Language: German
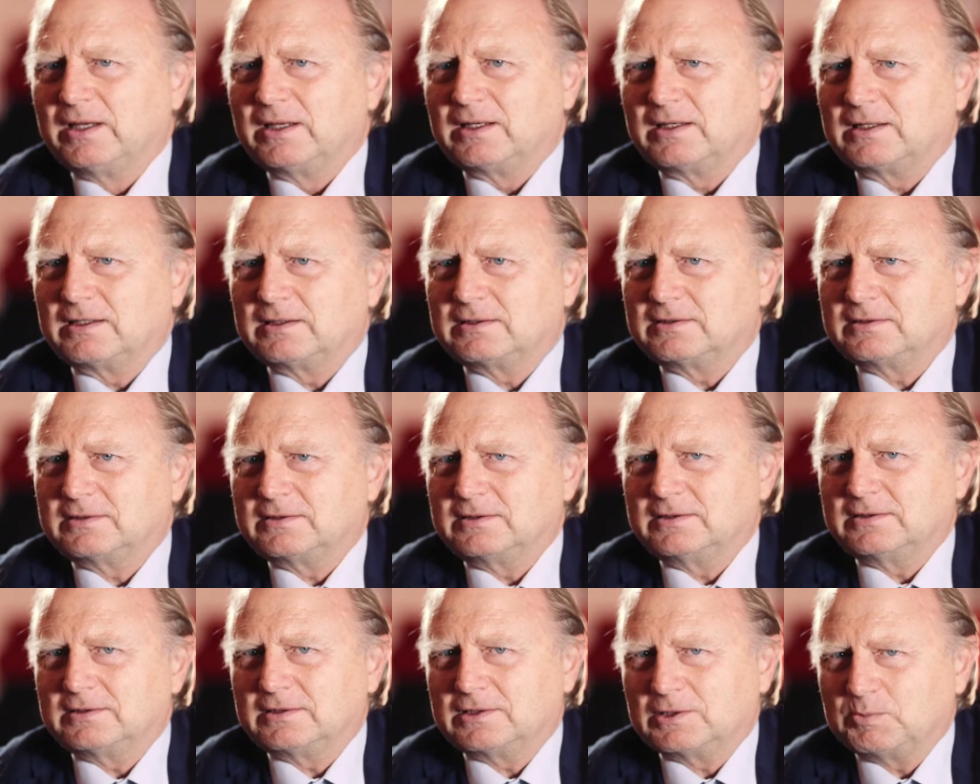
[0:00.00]
dass
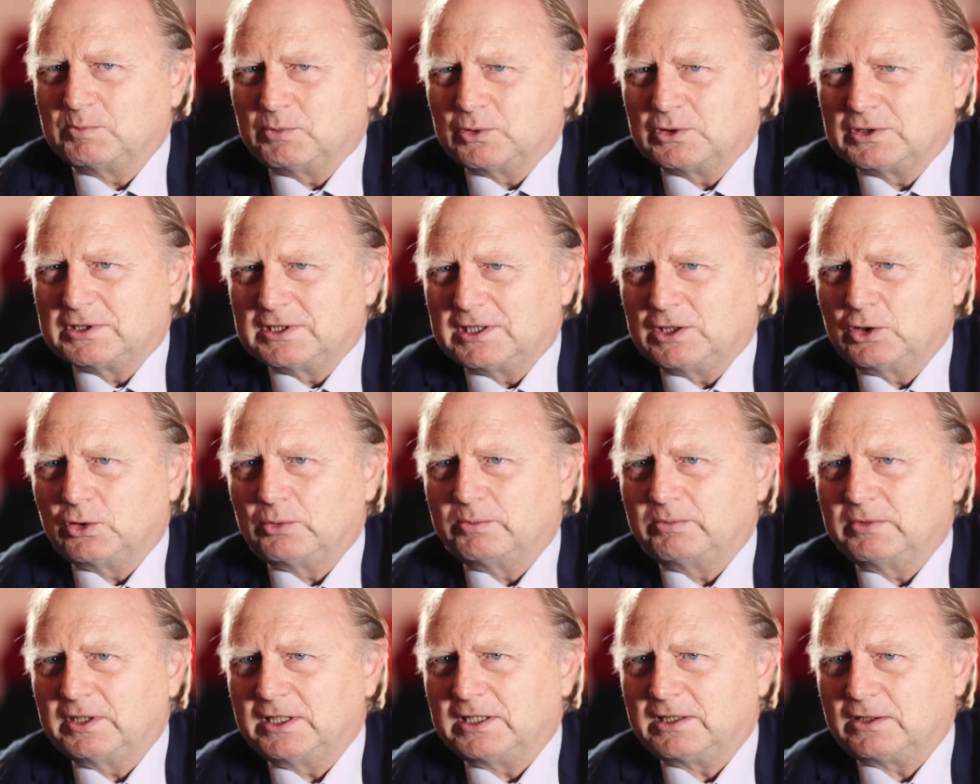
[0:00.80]
dieses
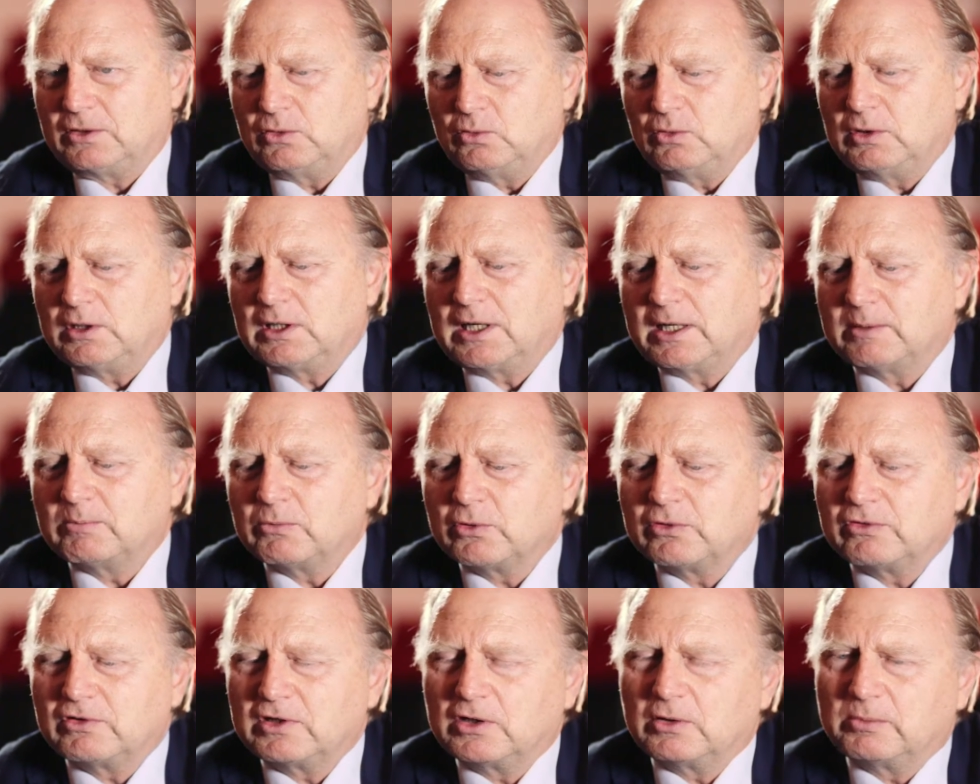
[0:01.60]
Museum nicht nur ein
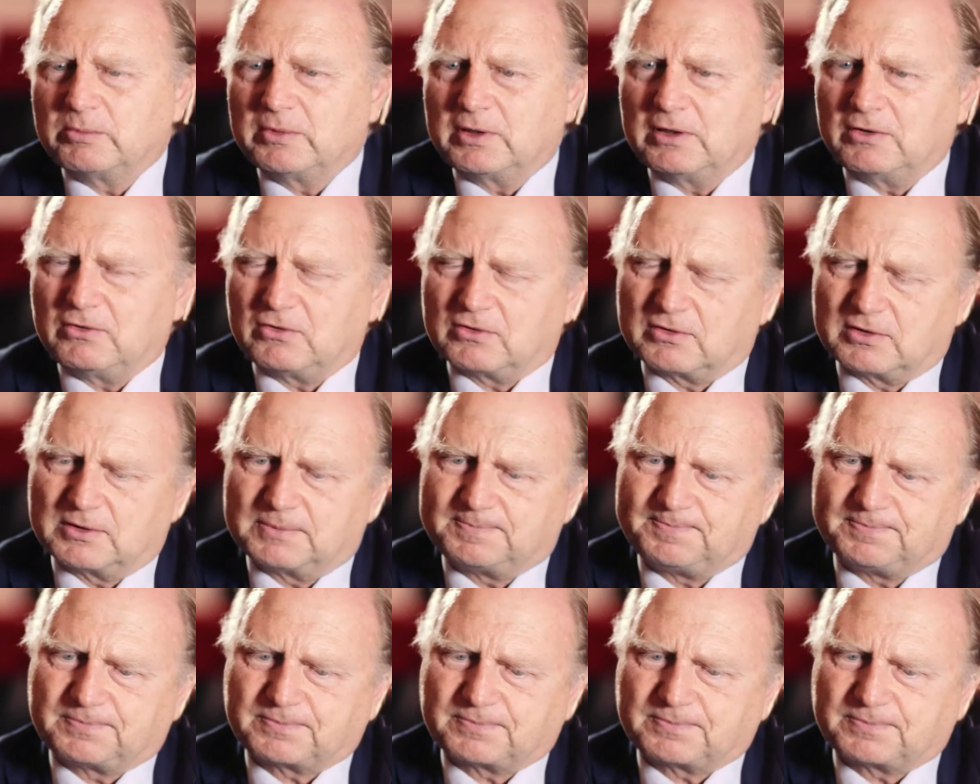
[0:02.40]
Museum ist,